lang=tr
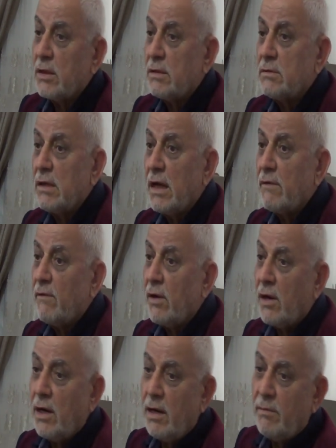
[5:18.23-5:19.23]
erva
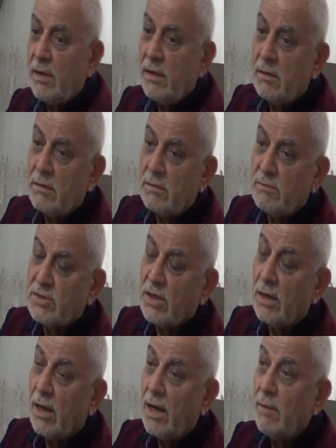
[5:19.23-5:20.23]
alemi, misal
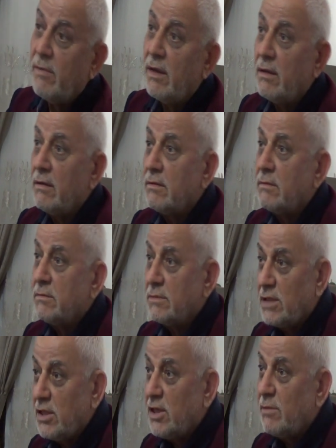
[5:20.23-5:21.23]
alemi
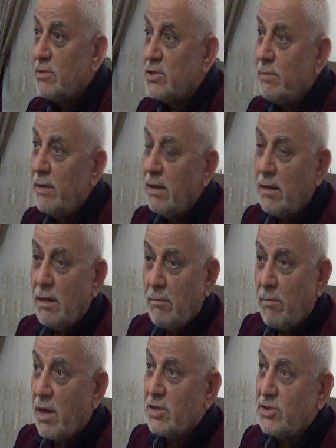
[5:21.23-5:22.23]
dediğimiz gibi
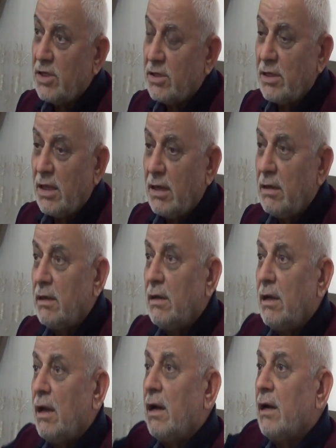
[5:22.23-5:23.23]
bazı yerde de
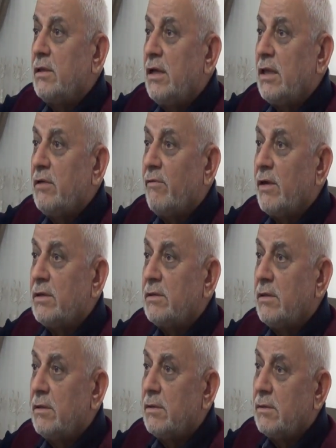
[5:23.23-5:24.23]
ehadiyeti var.
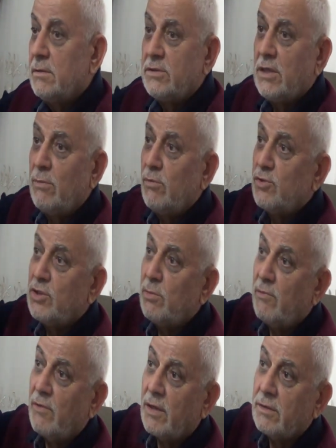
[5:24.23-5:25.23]
Cem cemi
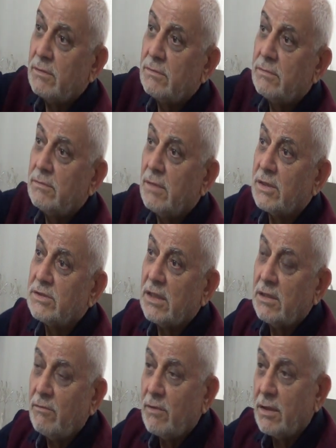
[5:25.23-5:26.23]
var, hazreti
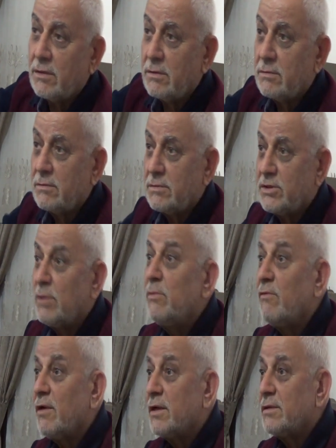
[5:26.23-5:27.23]
var, cemi
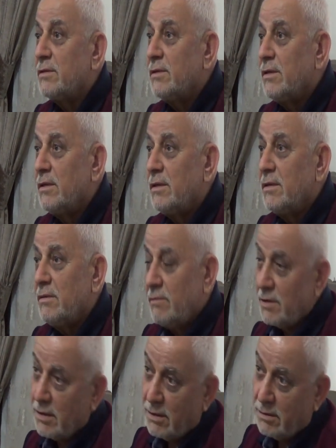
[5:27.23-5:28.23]
var ve
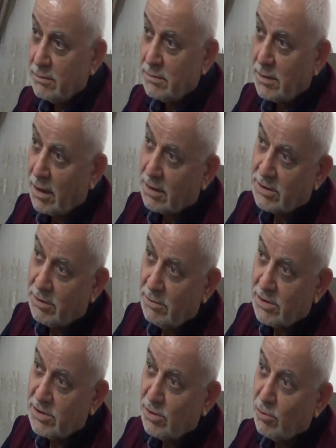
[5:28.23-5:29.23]
halk
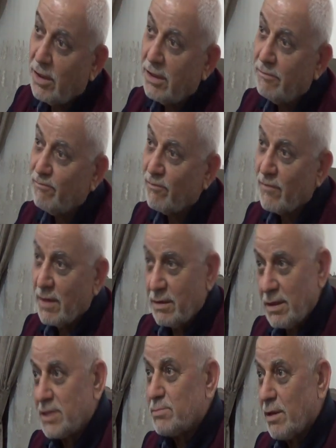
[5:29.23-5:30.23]
seviyesinde olan
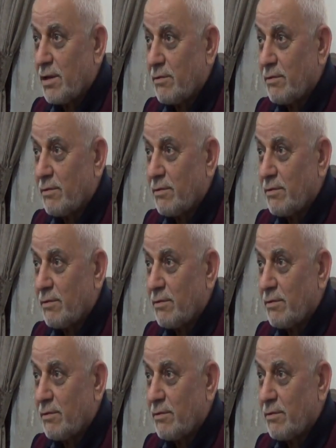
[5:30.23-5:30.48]
esmalar var.